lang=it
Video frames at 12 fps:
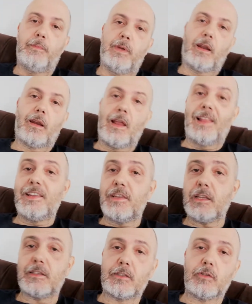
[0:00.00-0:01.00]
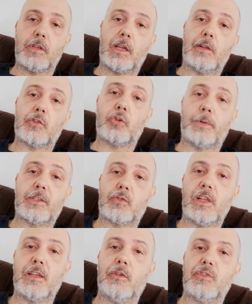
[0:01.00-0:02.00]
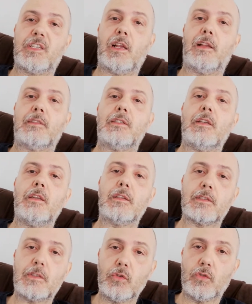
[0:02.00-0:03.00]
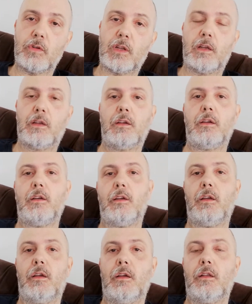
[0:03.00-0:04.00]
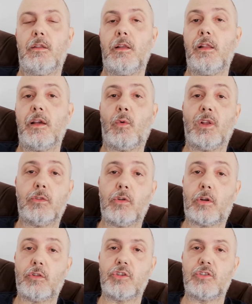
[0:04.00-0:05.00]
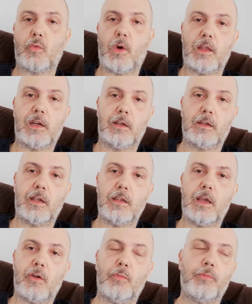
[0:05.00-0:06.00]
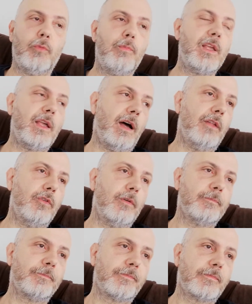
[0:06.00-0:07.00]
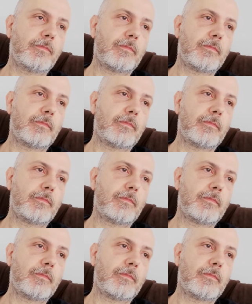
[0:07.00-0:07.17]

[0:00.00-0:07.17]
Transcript: per l'inizio di Calcio Pazzo League, ossia l'assegnazione eh, delle 14 squadre che ieri ho pubblicato